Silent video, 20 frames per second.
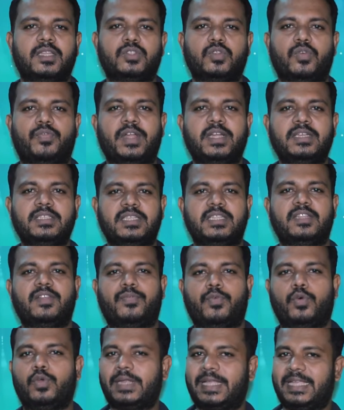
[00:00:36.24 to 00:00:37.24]
ஸோ ஃப்ரெண்ட்ஸ் இந்த
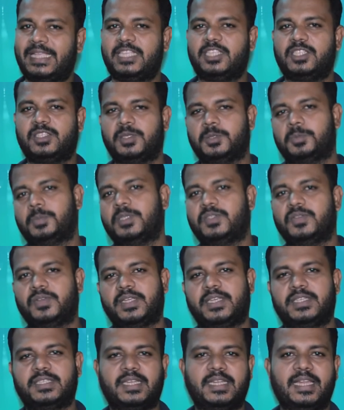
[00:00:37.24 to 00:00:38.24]
ஃபோன் கீ
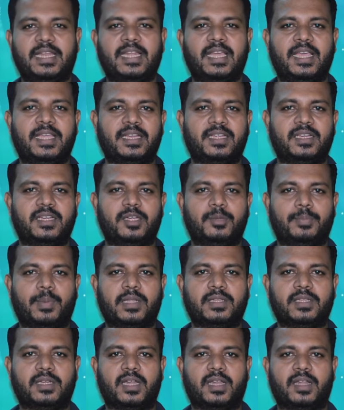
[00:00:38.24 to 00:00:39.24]
ஸ்பெசிஃபிகேஷன் என்ன இருக்குன்னு
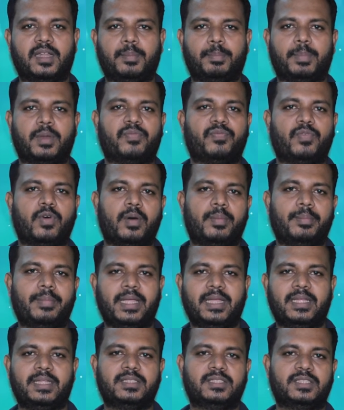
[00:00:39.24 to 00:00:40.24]
பார்த்துங்களேன்னா
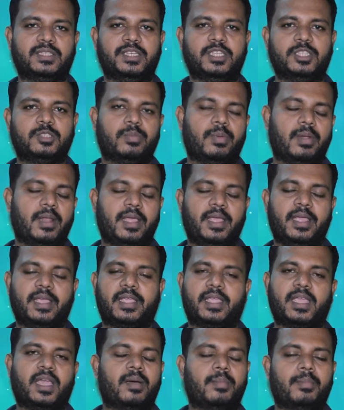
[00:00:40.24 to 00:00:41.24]
பர்ஃபார்மன்ஸ் டிஸ்பிளே
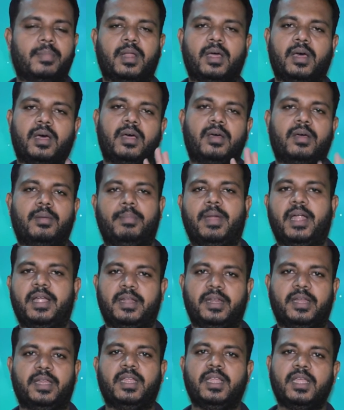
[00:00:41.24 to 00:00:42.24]
கேமரா
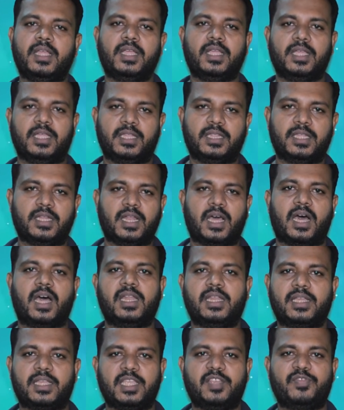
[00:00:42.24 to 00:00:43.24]
பேட்ரி இந்த
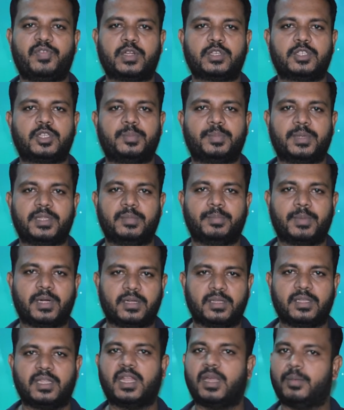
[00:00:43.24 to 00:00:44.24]
நாலு கீ ஃபங்க்ஷன் பற்றி
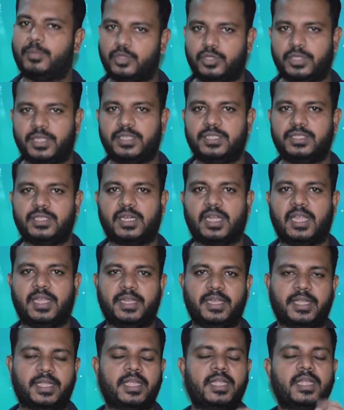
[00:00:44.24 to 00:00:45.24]
மட்டும் தான் நம்ம தெரிஞ்சுக்கலாம்
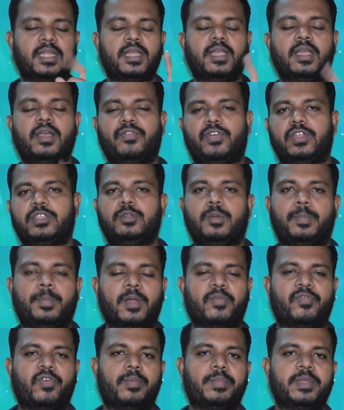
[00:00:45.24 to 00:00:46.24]
இன்னைக்கு ஃபஸ்ட்டு
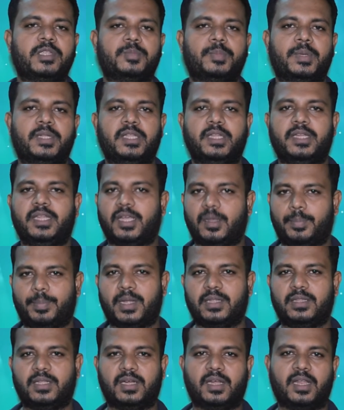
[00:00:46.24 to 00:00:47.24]
பர்ஃபார்மன்ஸ் பற்றி நீங்கள்
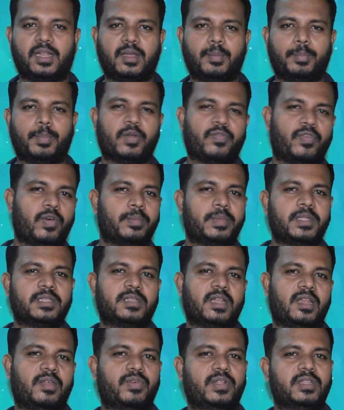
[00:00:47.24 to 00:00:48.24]
பார்த்துங்களேன்னா
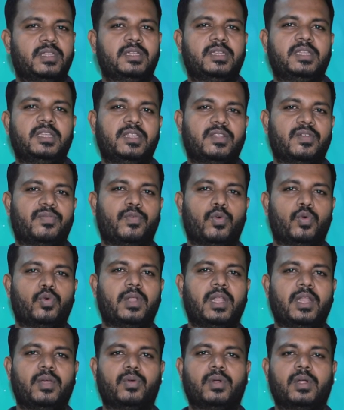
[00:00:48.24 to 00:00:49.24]
பர்ஃபார்மன்ஸில் வந்துட்டு இந்த
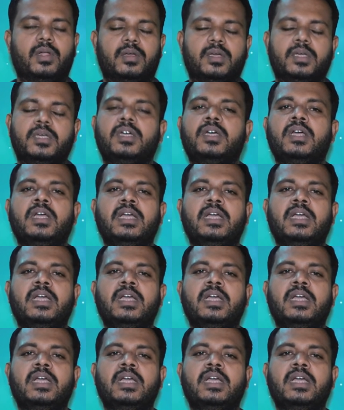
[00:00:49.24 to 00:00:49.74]
ஃபோனில் உங்களுக்கு